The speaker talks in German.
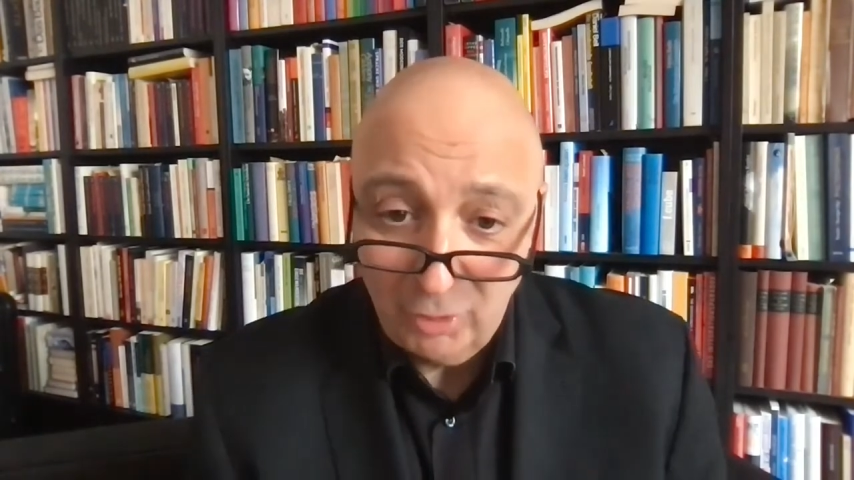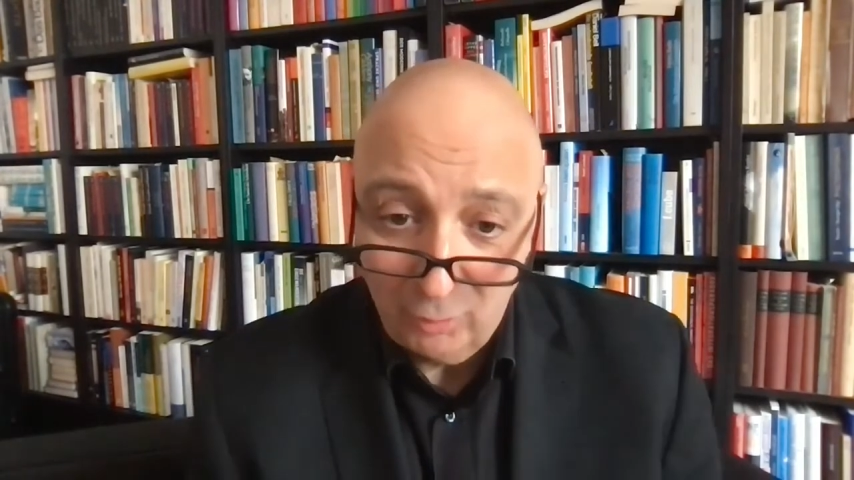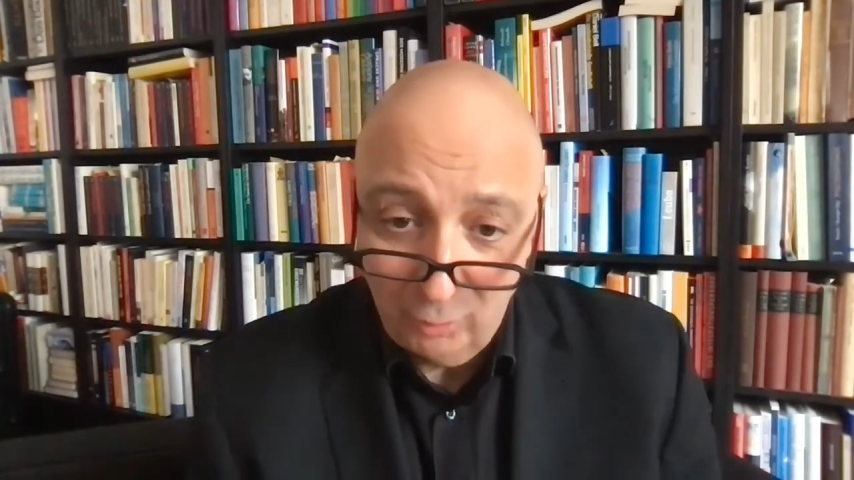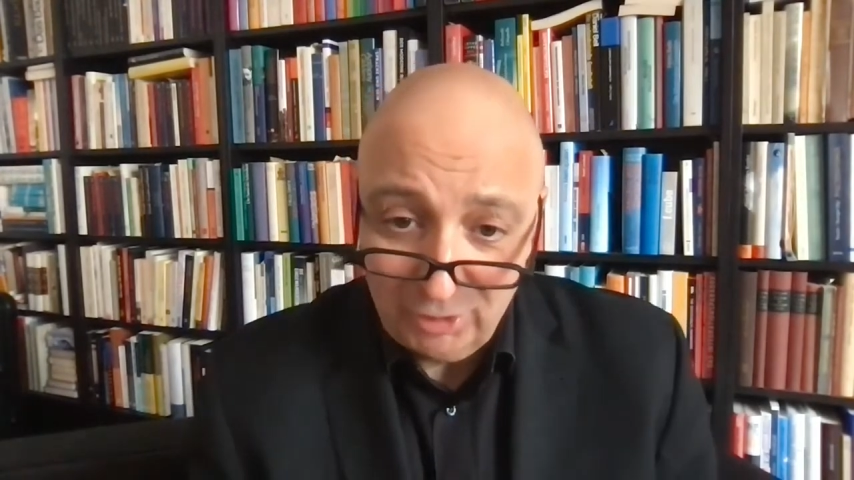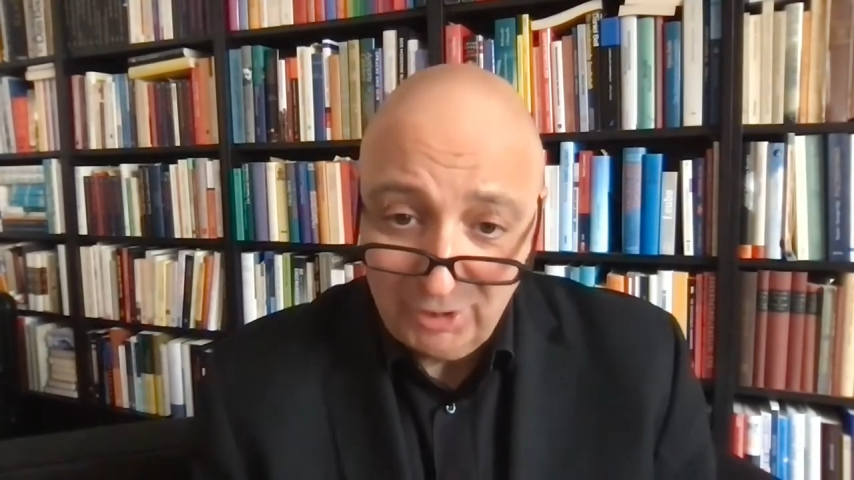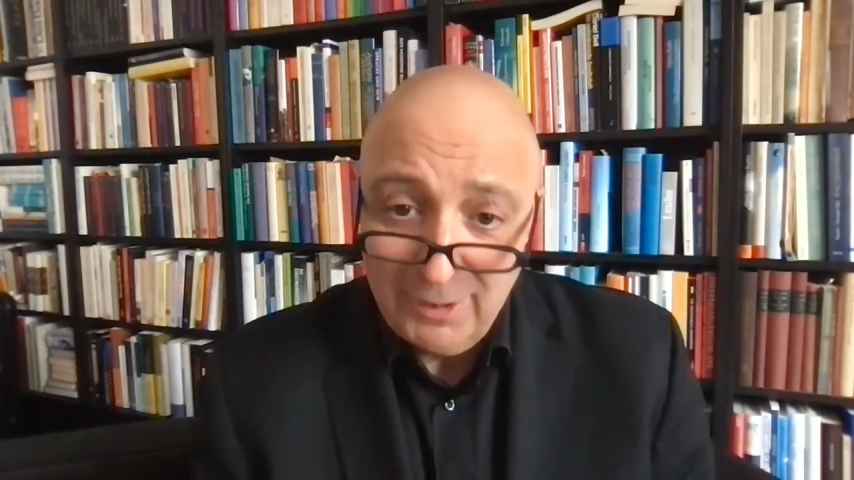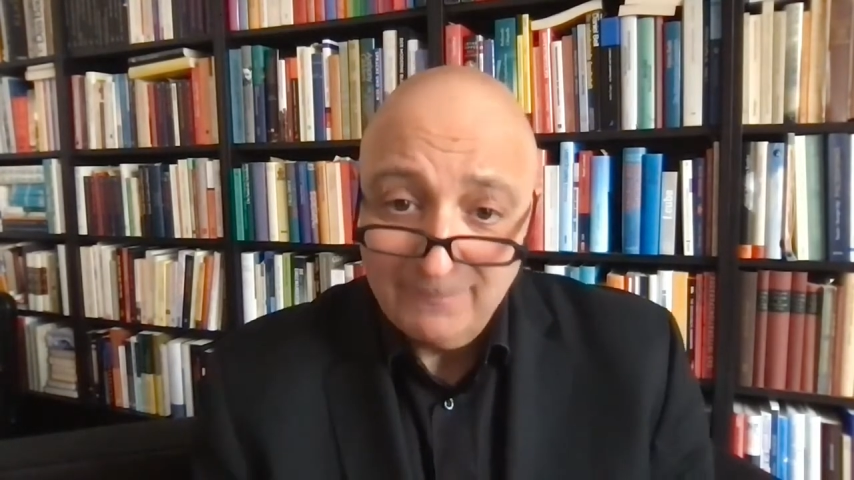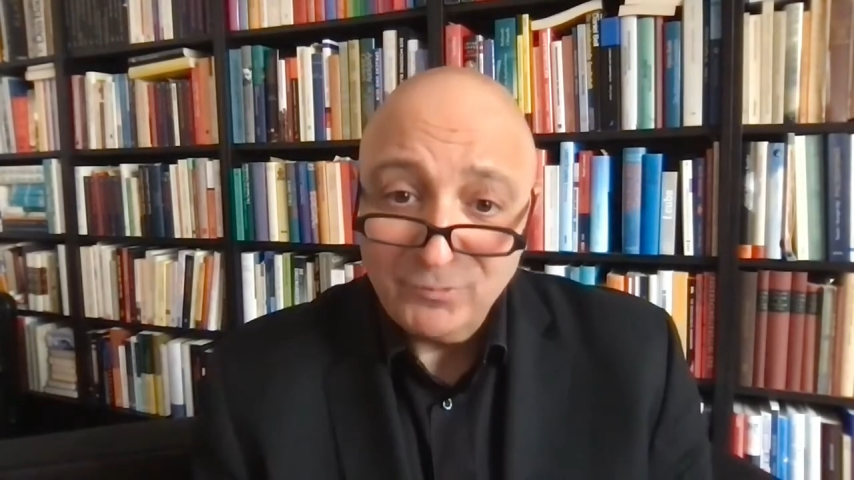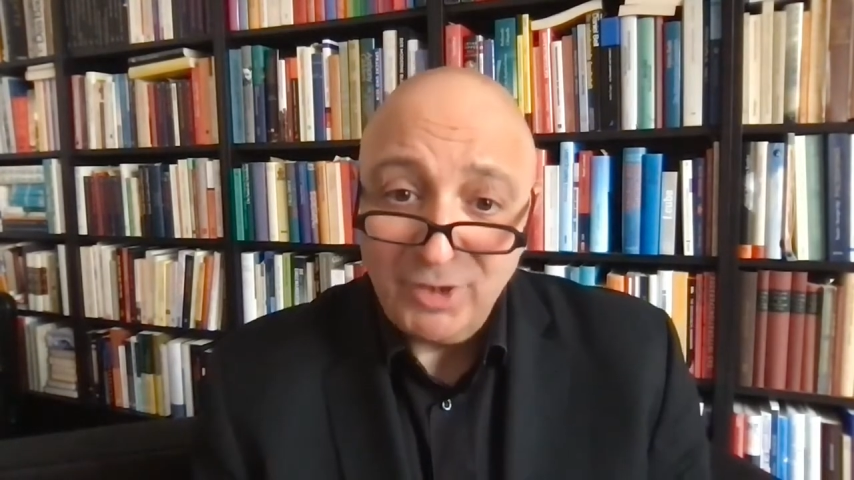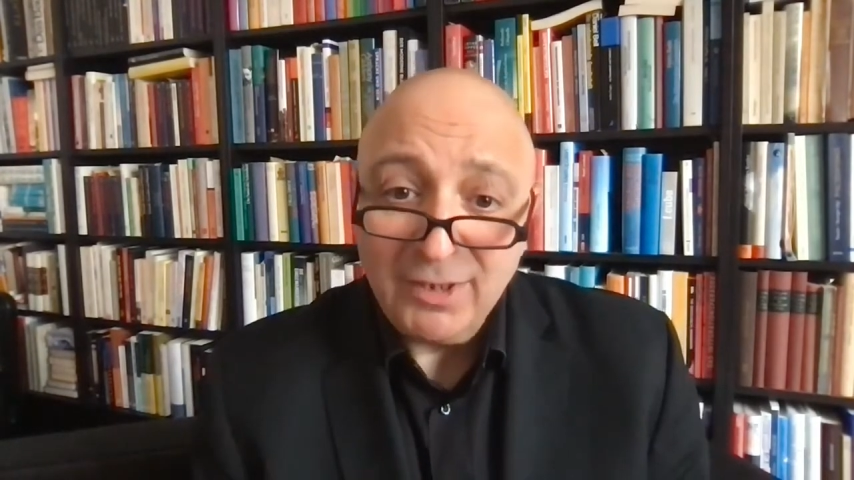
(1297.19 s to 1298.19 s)
Oder
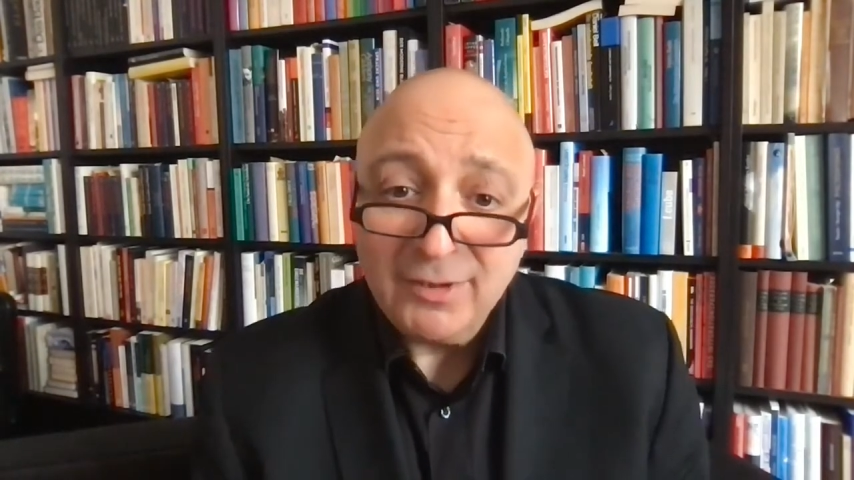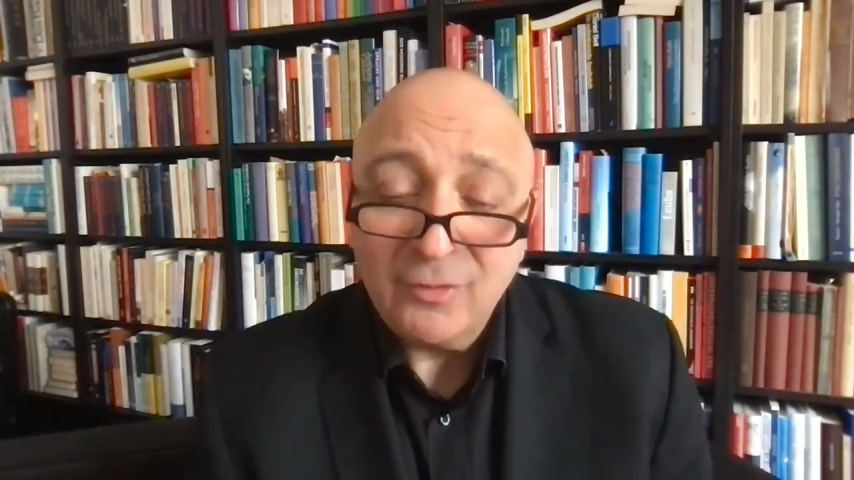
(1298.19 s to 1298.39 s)
denken